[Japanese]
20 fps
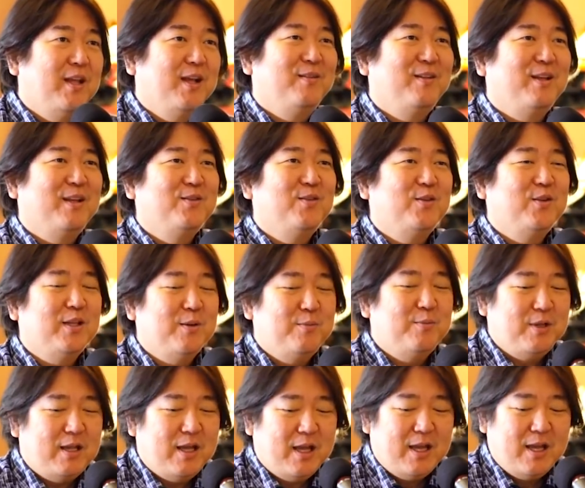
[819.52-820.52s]
なのでそういった意味
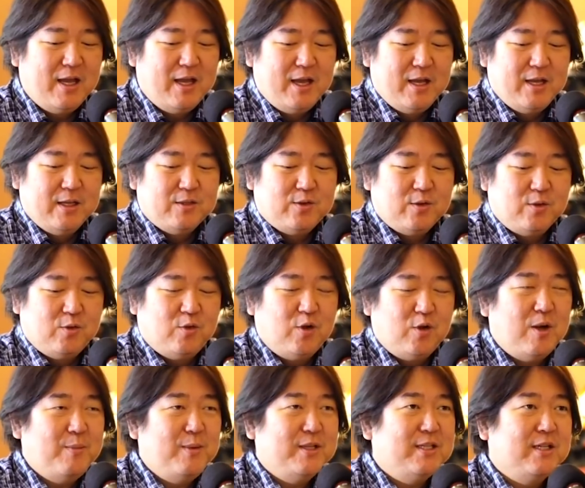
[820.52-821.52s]
でその
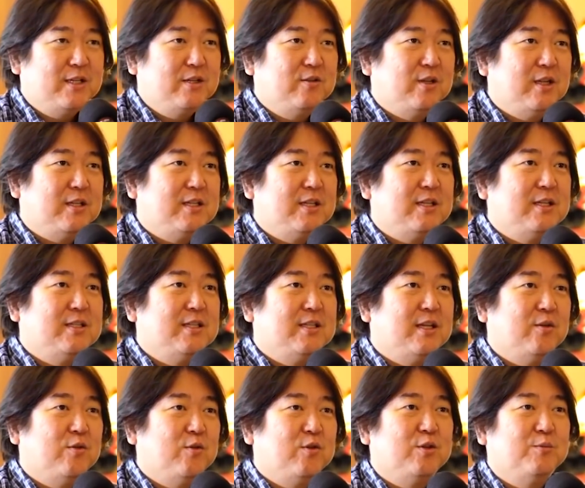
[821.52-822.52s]
ドラマチックな人生
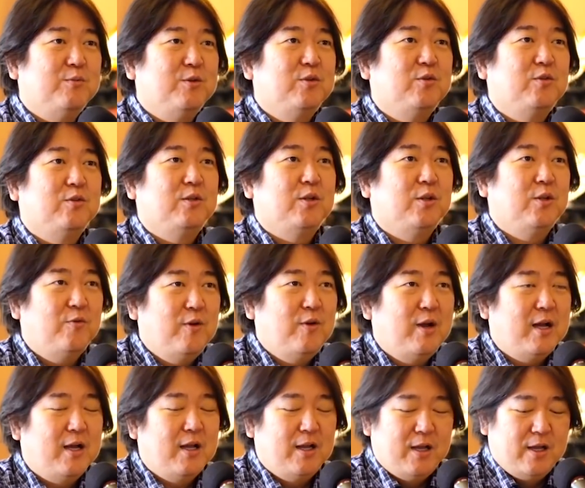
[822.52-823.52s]
を望む人っていうの
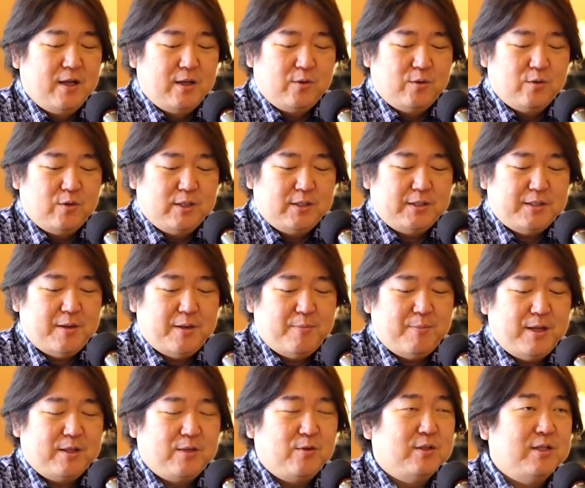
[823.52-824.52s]
はこの
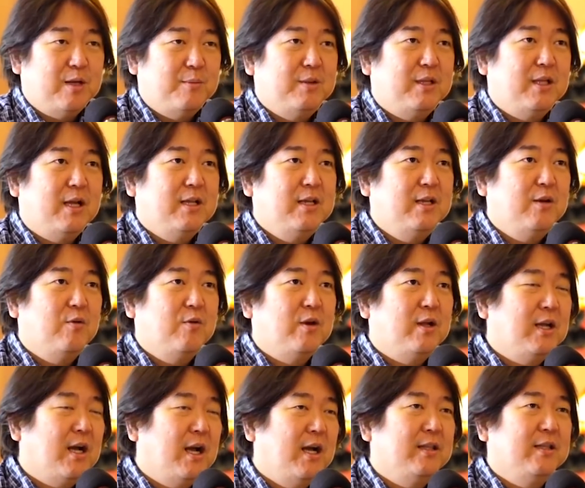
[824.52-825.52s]
シテンバットさんみたいにお金
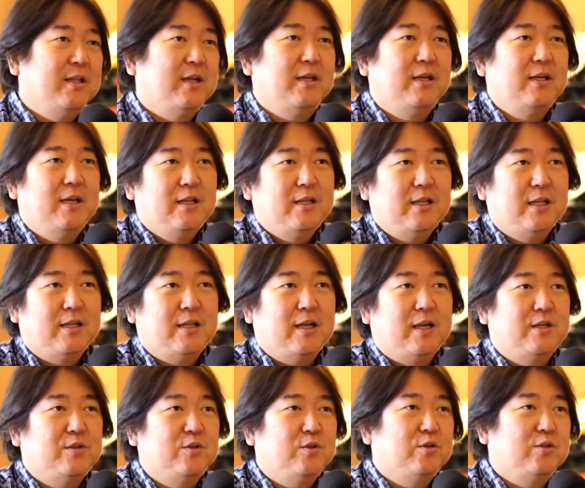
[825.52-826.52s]
が入ったり出たり
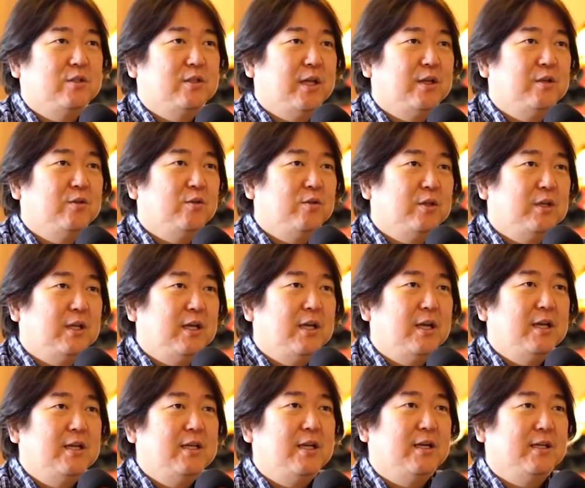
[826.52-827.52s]
するっていうのに
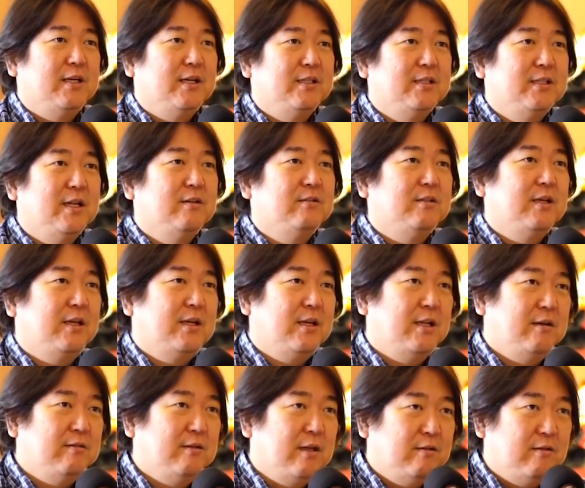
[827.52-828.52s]
ヒヤヒヤしなくちゃいけな
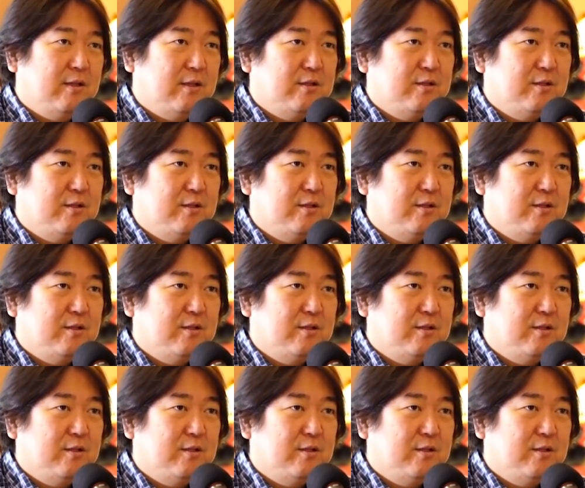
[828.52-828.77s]
くなるんです